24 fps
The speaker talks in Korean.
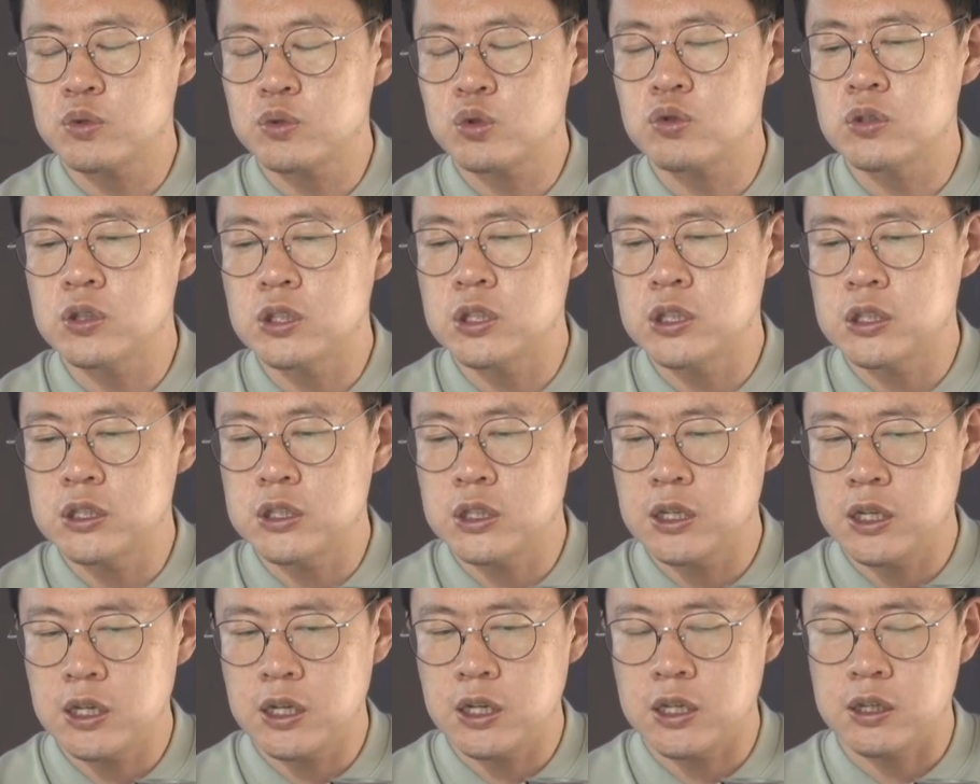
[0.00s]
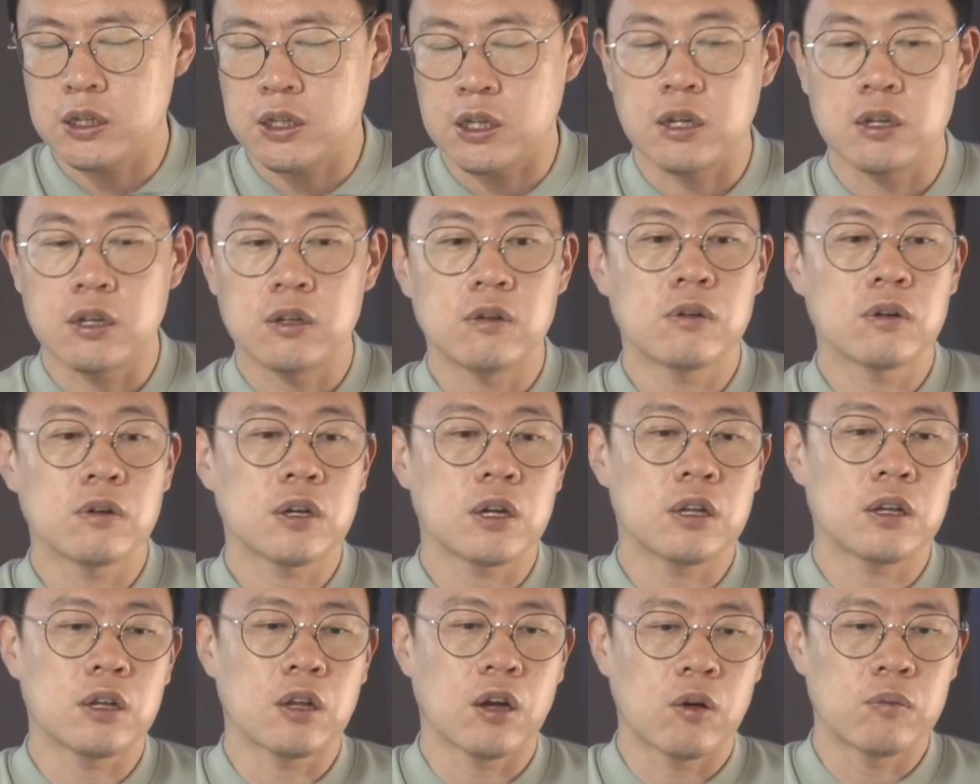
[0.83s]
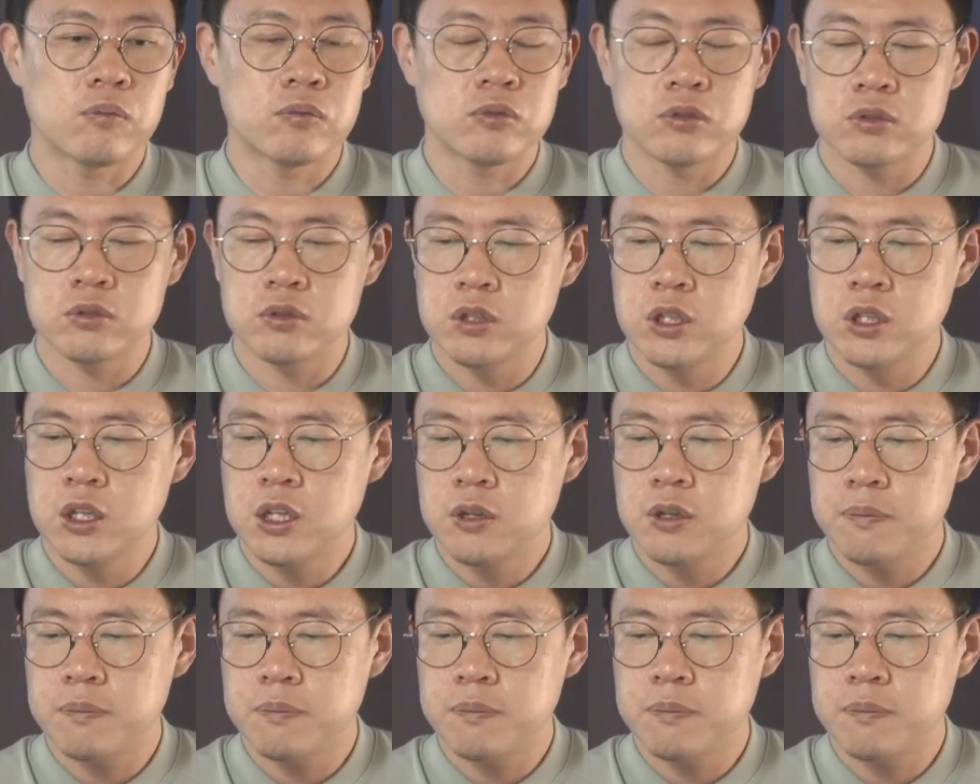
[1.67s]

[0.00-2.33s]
주의를 해야 한다 여기에 너무